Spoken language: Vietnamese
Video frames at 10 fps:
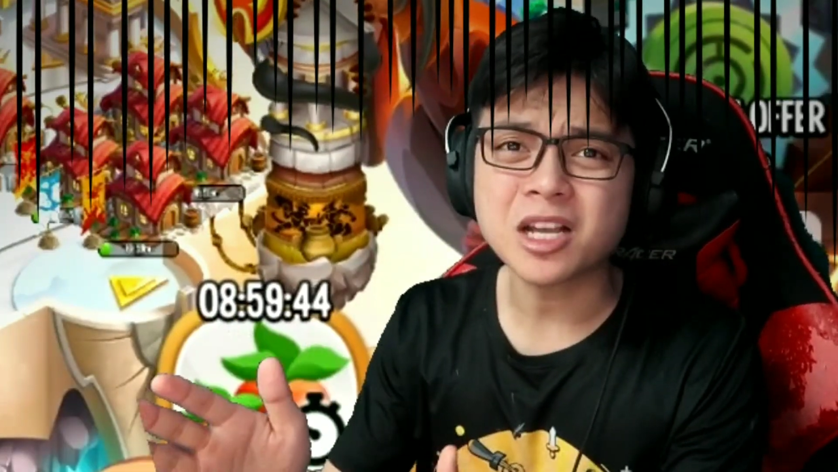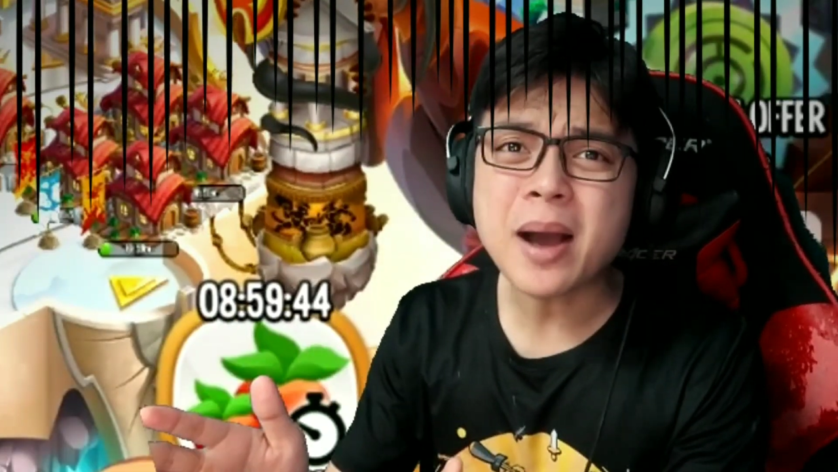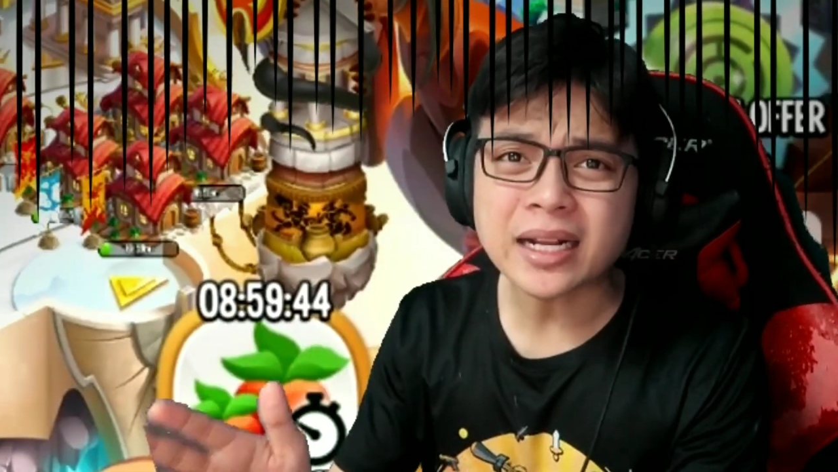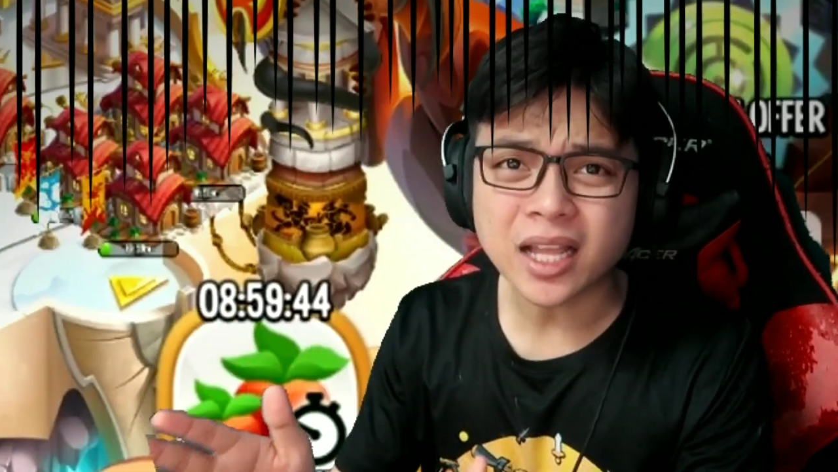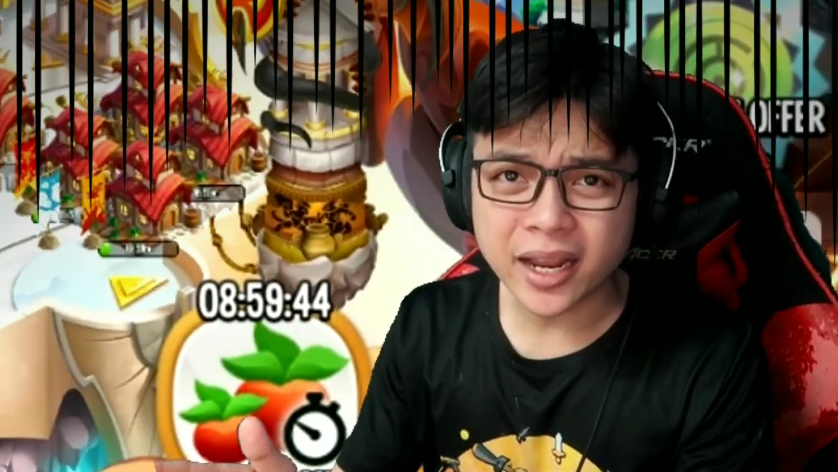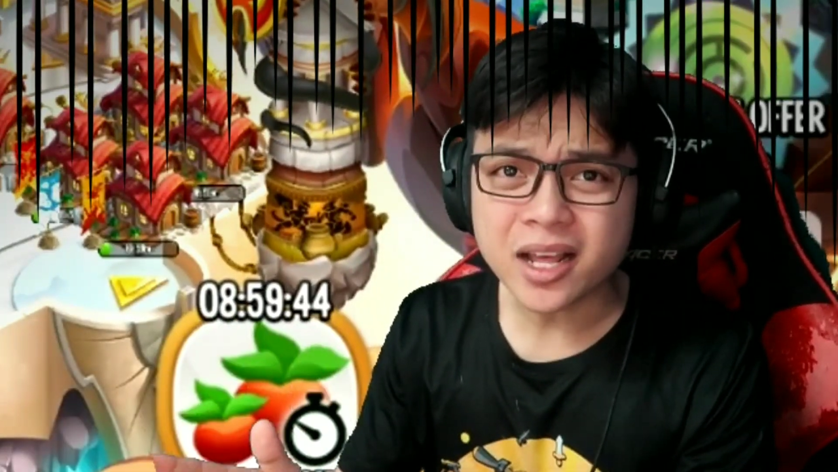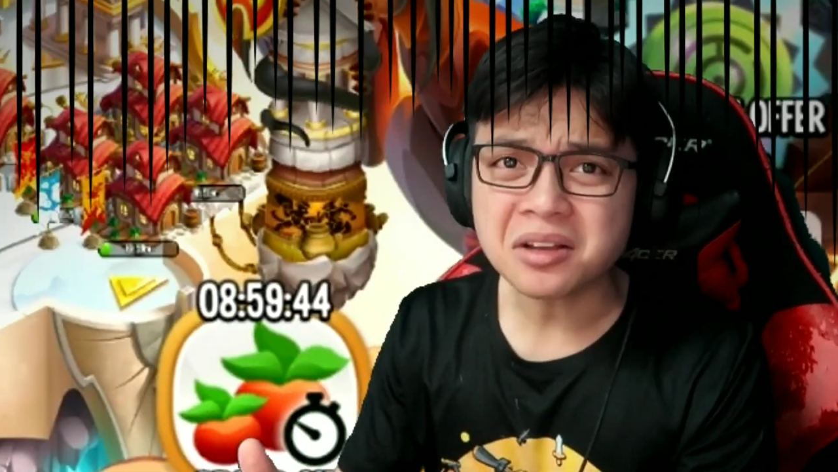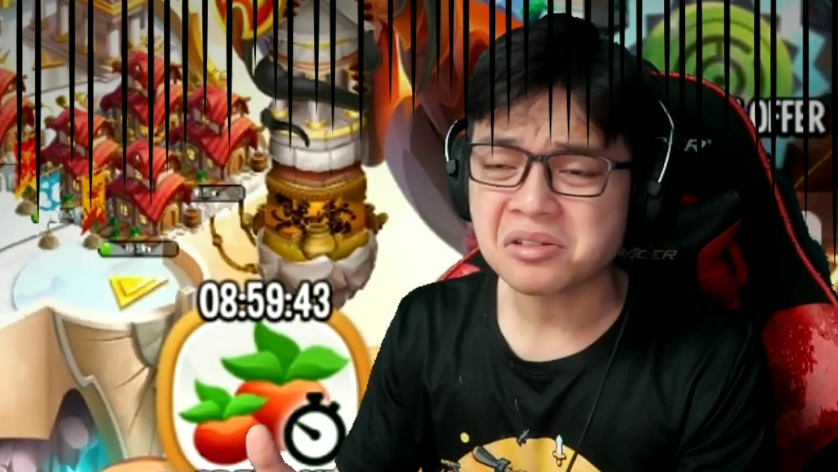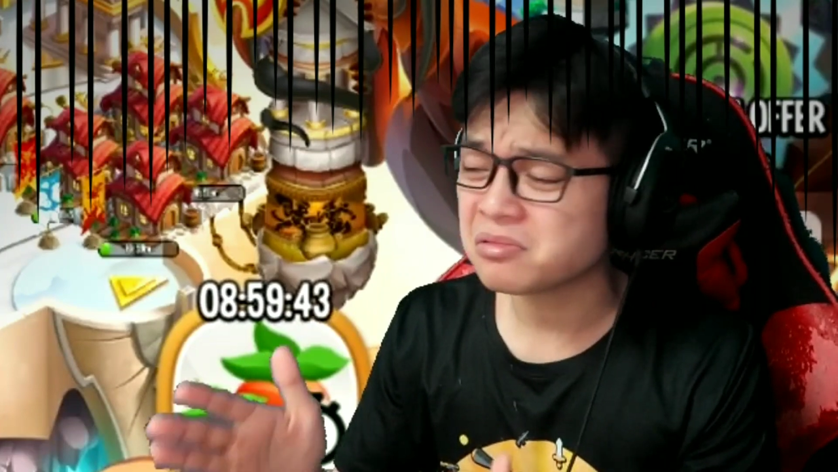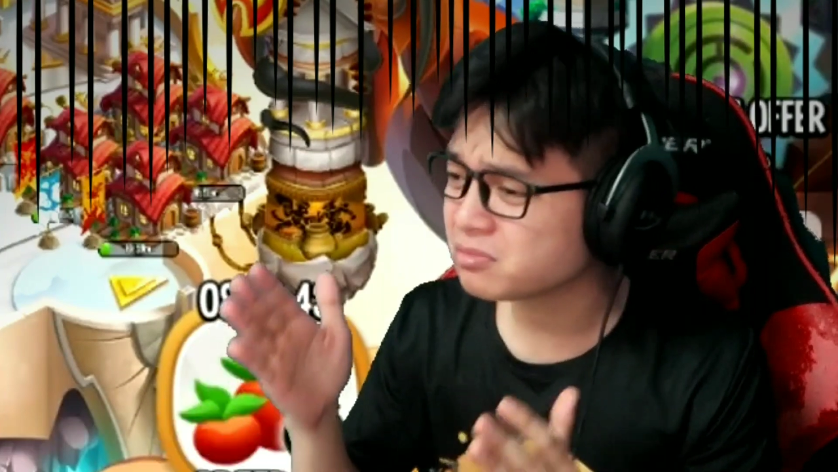các bạn thấy
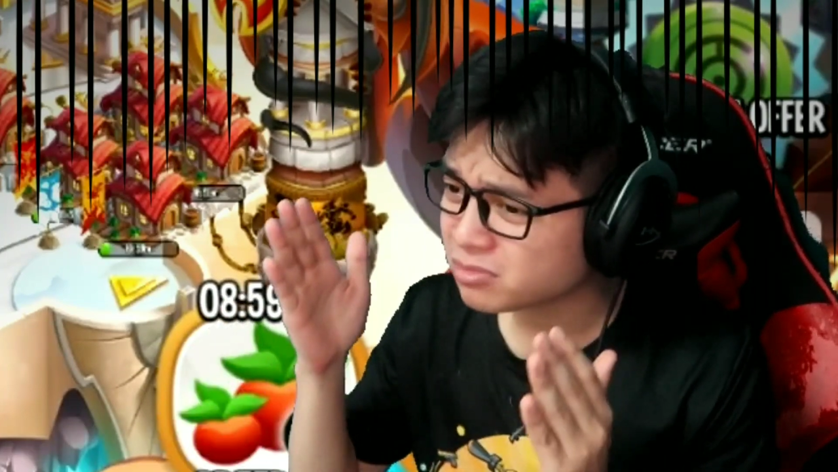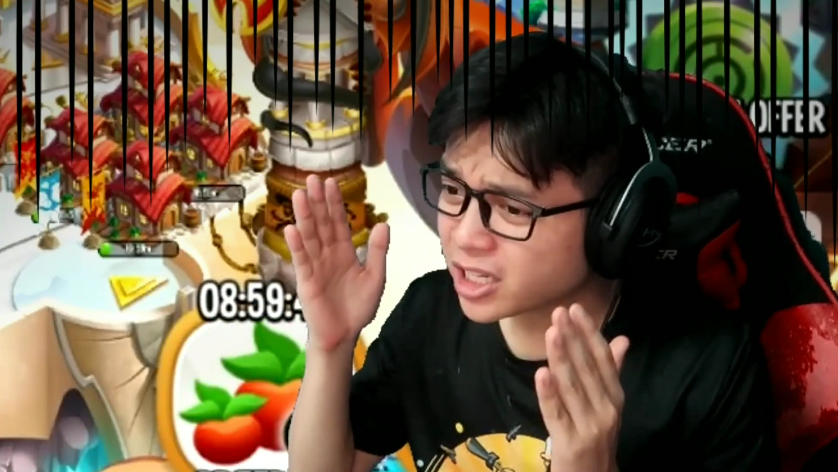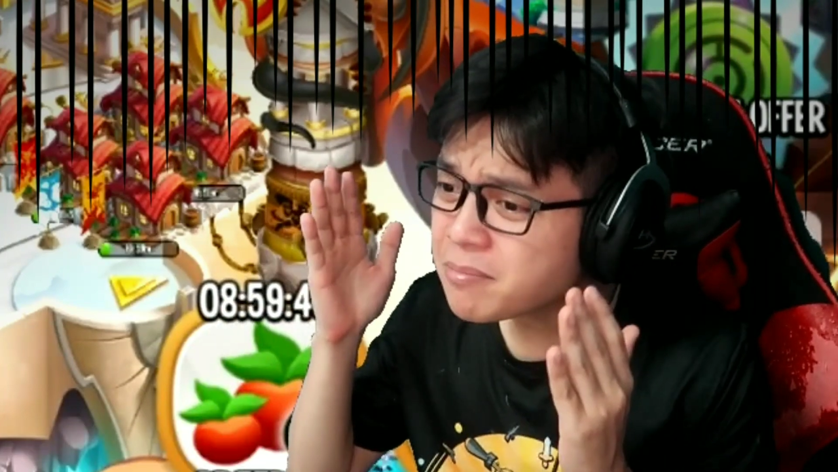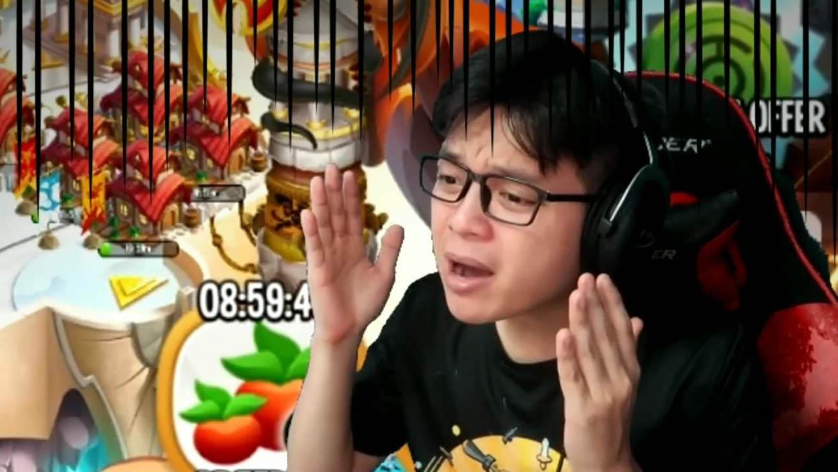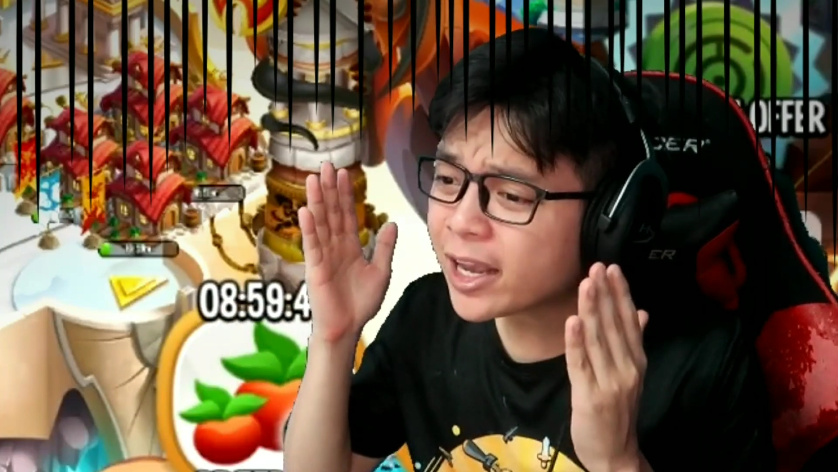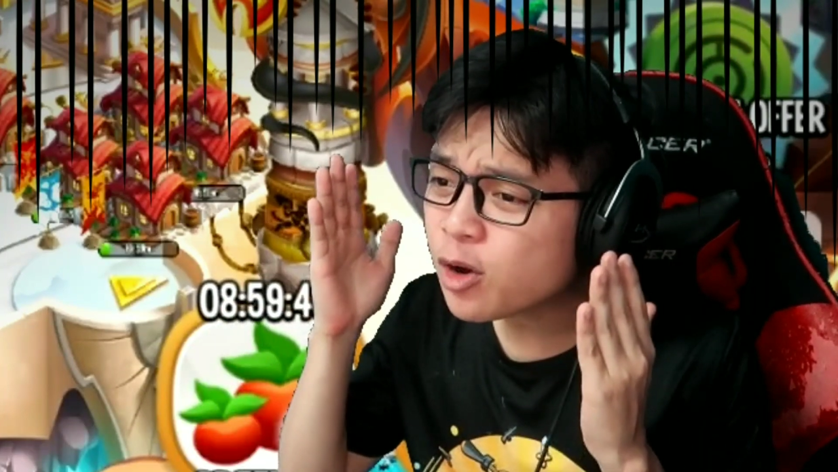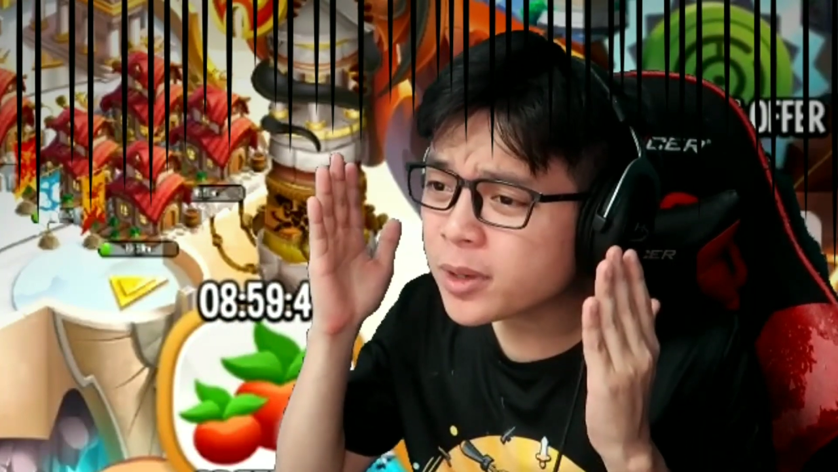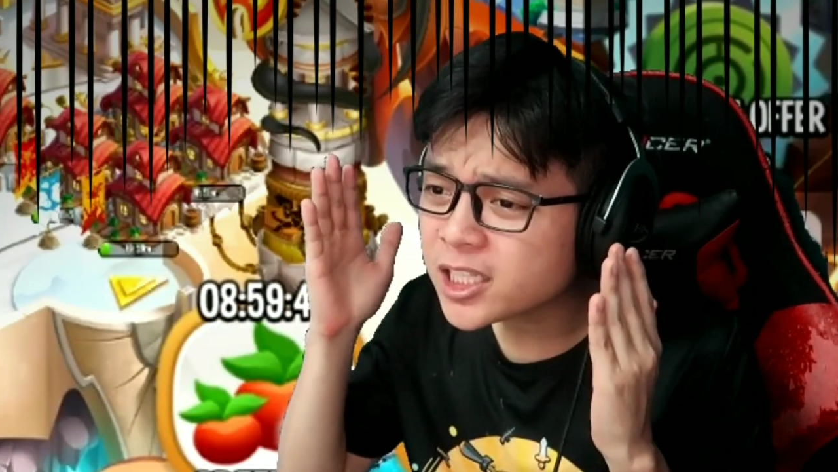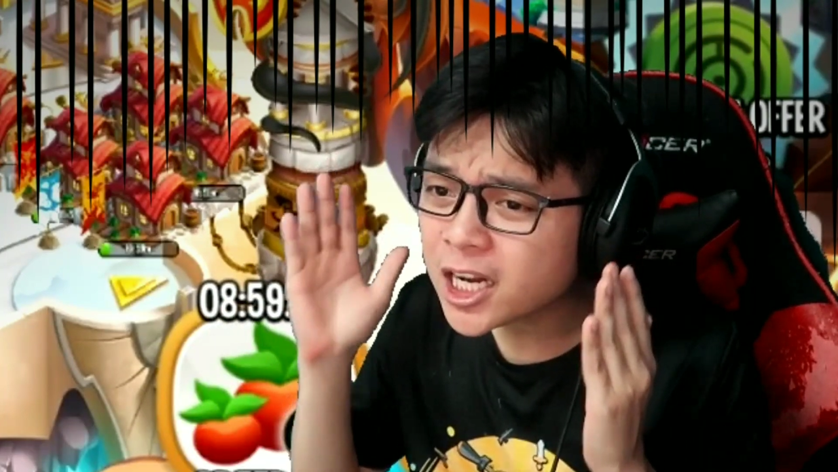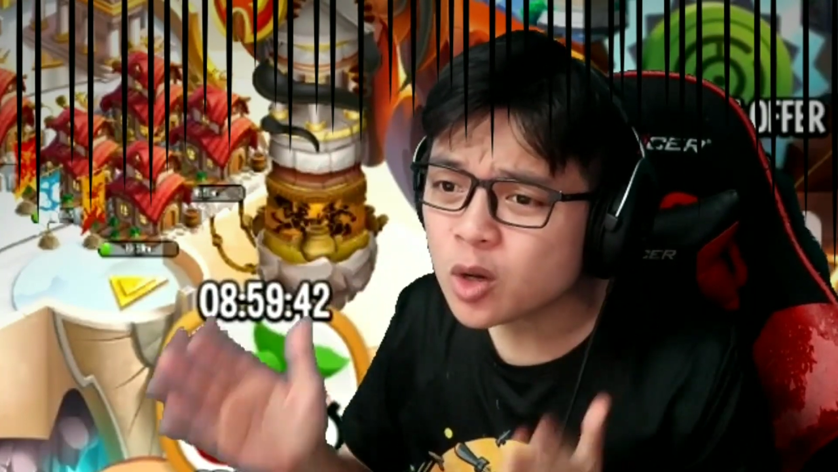đấy cái máy của
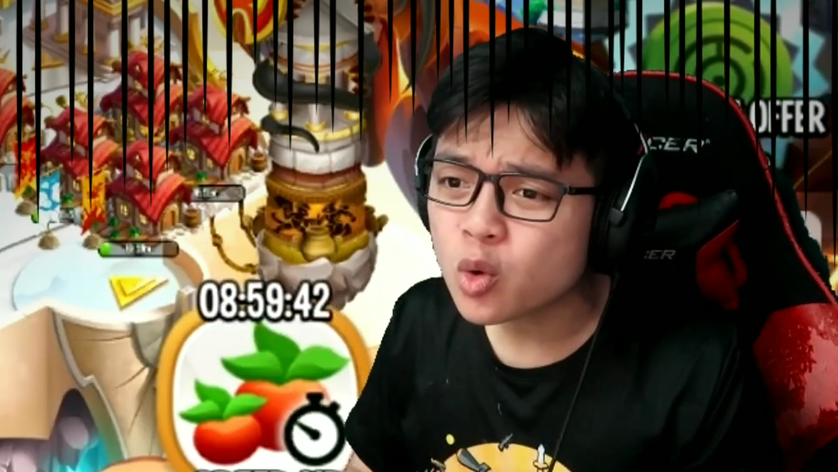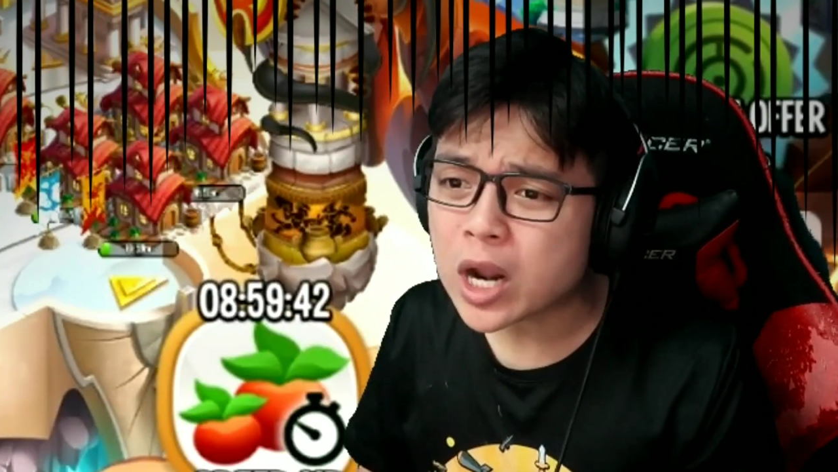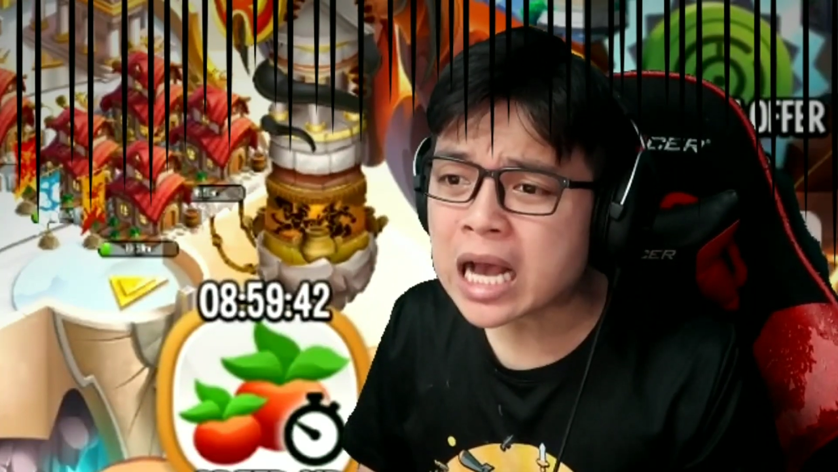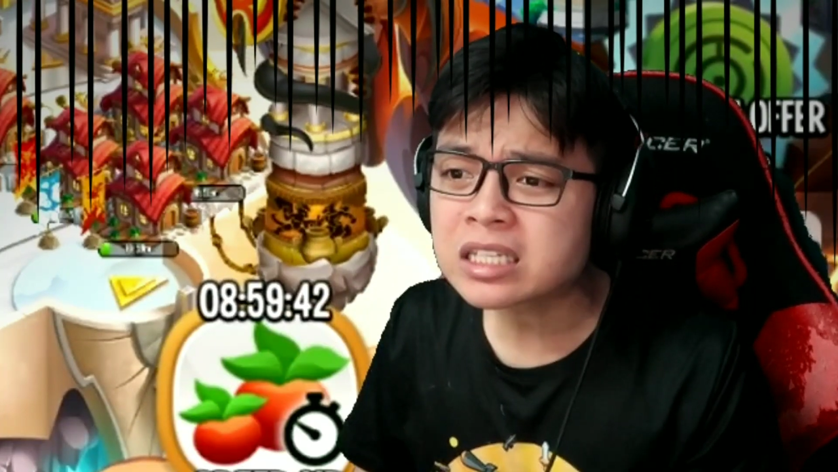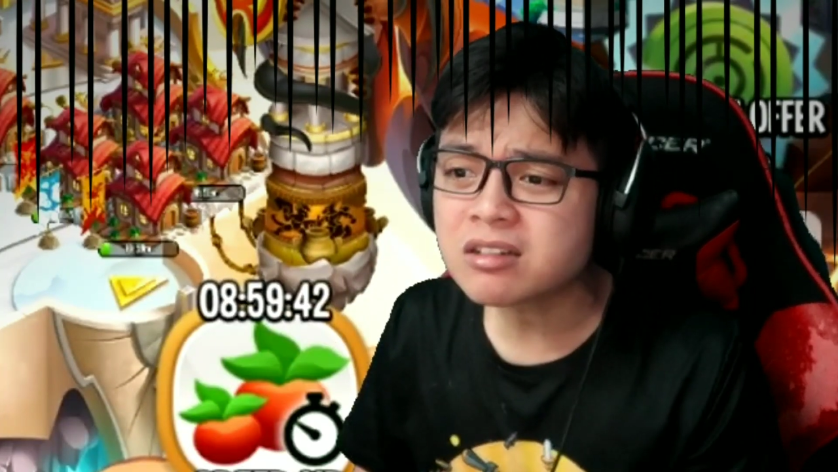mình đã đủ lắc